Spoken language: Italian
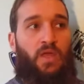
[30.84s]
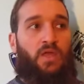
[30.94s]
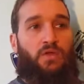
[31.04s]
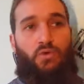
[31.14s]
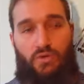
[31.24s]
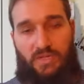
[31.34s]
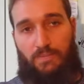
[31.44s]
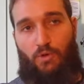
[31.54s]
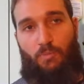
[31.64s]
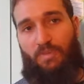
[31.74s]

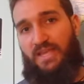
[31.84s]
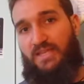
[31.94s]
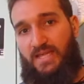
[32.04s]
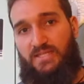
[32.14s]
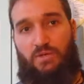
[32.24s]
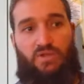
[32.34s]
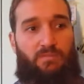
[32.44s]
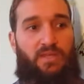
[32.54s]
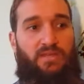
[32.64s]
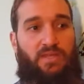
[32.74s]
L'ultimo per adesso,
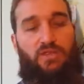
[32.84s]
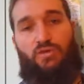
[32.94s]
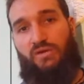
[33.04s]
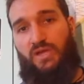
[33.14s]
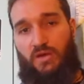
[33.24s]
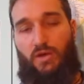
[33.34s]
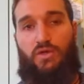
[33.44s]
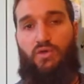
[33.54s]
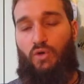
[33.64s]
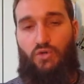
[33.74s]
naturalmente
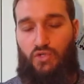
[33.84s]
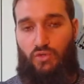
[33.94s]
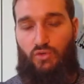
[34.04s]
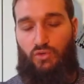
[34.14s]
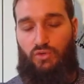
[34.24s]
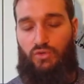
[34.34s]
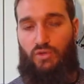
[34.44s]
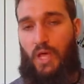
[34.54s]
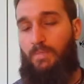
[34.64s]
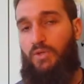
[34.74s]
ritornerò, io
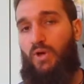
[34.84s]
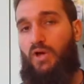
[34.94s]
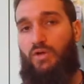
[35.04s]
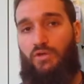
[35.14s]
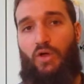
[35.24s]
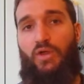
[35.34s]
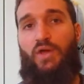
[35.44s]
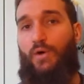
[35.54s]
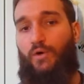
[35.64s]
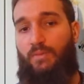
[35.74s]
sono eh, abito a
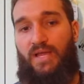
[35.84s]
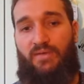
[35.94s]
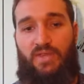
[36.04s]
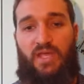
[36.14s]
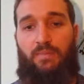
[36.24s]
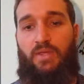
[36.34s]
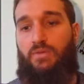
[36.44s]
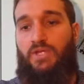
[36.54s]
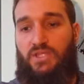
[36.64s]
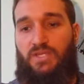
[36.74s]
Crotone, ormai l'avete capito,
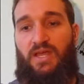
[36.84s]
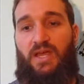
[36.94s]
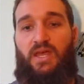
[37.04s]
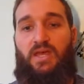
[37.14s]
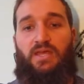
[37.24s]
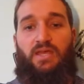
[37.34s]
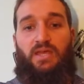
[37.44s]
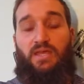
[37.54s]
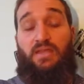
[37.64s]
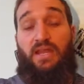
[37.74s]
una città
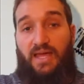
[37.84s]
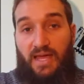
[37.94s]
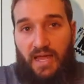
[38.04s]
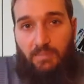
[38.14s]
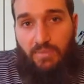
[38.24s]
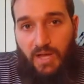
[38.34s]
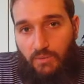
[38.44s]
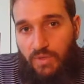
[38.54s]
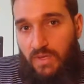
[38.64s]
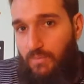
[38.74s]
eh, della Calabria,
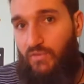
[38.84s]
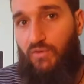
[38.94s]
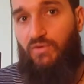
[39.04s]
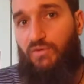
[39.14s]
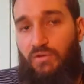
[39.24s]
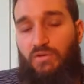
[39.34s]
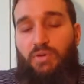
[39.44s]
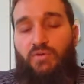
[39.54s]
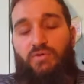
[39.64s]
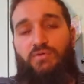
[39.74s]
quindi profondo,
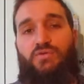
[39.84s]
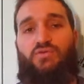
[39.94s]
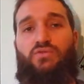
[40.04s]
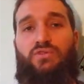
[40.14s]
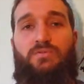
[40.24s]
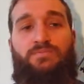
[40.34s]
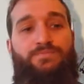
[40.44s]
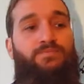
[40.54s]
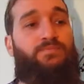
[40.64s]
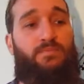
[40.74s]
profondo sud,
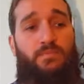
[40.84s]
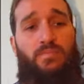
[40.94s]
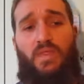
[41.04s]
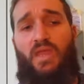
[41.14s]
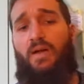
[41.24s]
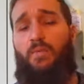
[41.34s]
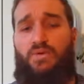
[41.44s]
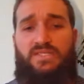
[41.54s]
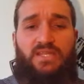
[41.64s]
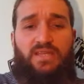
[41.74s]
amo
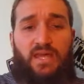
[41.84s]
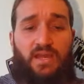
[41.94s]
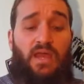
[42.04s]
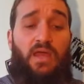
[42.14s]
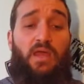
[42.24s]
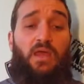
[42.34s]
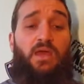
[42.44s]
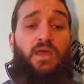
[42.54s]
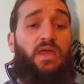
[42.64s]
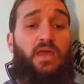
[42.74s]
questa terra,
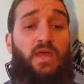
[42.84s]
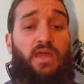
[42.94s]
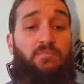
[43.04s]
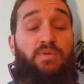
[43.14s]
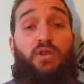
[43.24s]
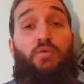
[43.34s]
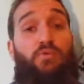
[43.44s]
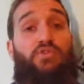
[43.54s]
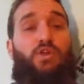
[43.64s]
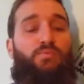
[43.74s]
eh, però
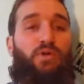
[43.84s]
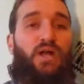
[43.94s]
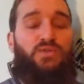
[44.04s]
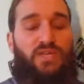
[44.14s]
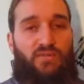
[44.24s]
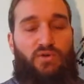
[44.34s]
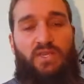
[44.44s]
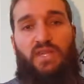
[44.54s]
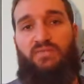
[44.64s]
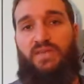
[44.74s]
purtroppo cause
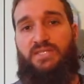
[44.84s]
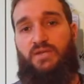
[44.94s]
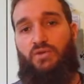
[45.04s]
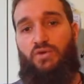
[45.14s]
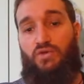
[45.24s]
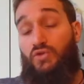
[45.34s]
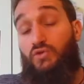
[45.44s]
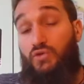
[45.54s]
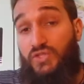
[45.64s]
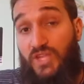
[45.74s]
lavorative sarò,
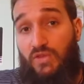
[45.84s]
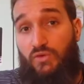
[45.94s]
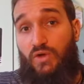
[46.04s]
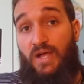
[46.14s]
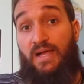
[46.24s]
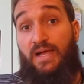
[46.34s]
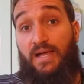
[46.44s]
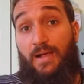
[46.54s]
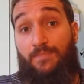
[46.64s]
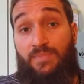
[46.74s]
sono costretto
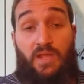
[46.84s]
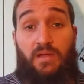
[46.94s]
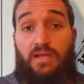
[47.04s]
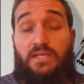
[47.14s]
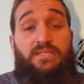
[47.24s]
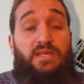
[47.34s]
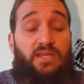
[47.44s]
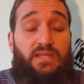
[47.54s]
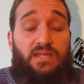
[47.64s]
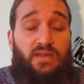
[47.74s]
a, a, stare
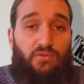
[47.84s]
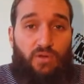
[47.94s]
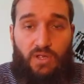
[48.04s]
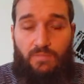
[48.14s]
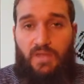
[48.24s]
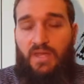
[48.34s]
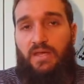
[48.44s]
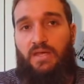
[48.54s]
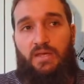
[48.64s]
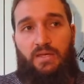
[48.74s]
ad andare fuori
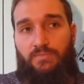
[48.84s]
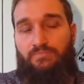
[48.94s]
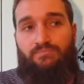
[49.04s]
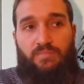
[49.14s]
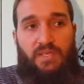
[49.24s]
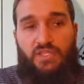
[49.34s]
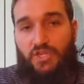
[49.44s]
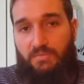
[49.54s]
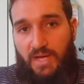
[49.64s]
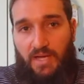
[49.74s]
eh, in
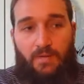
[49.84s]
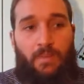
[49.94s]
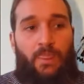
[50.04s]
Germania.